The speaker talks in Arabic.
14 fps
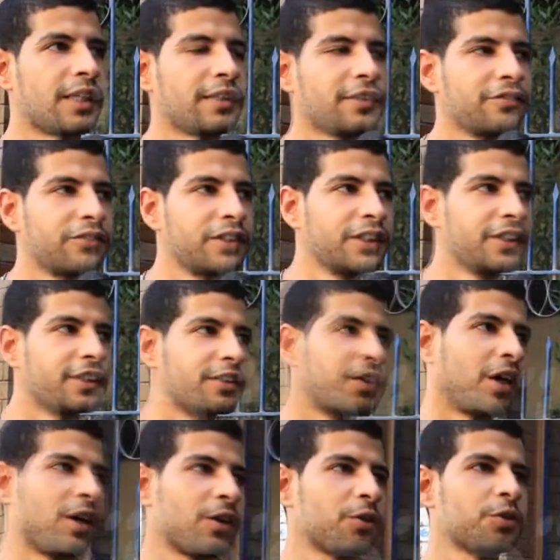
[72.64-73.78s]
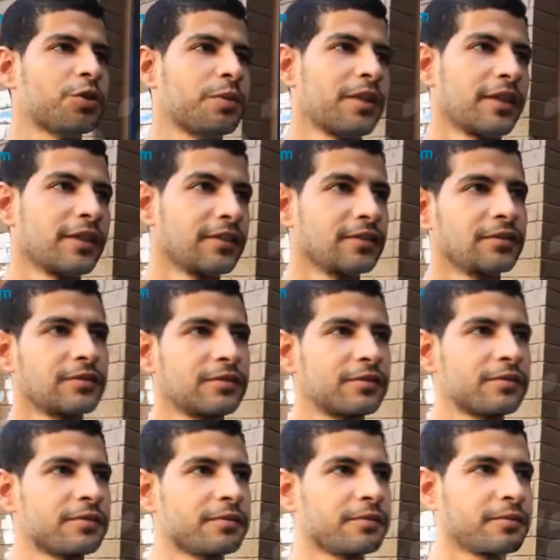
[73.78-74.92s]
يعني في تحرش بالعين
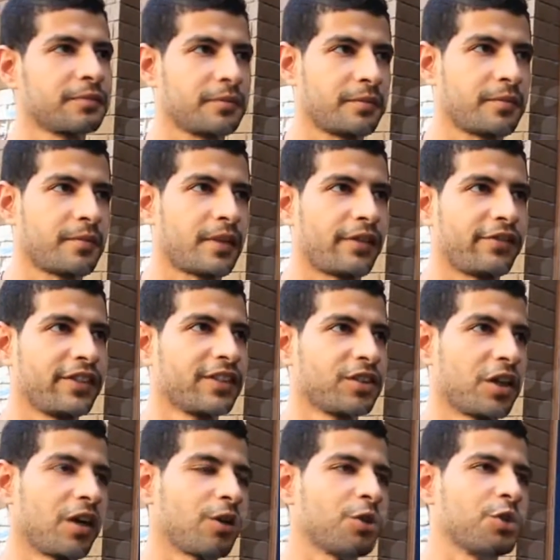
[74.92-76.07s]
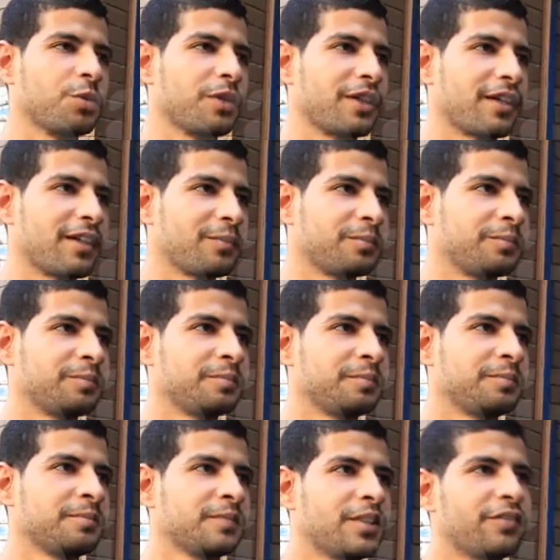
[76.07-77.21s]
في تحرش بالكلام
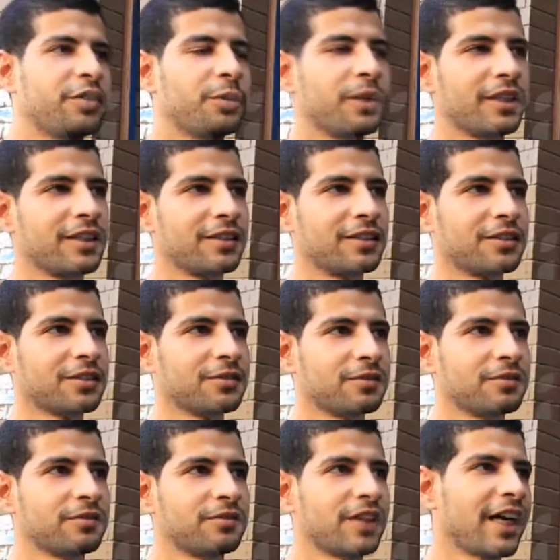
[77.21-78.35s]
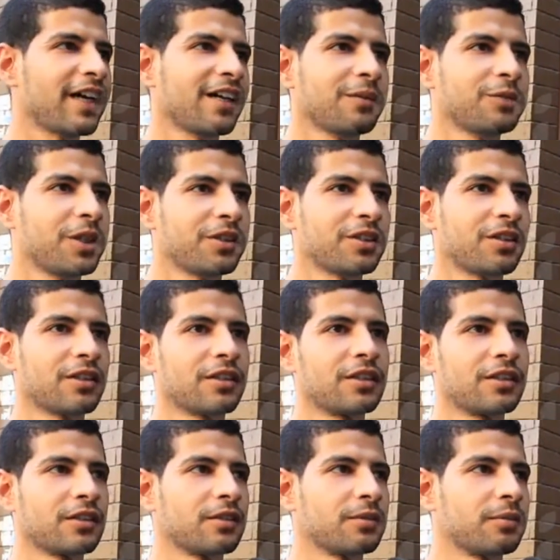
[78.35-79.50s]
في بالايد في حاجات بتحصل
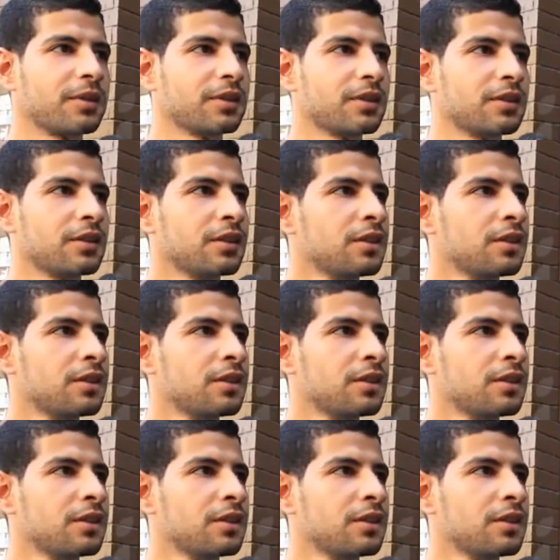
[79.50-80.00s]
كتير بس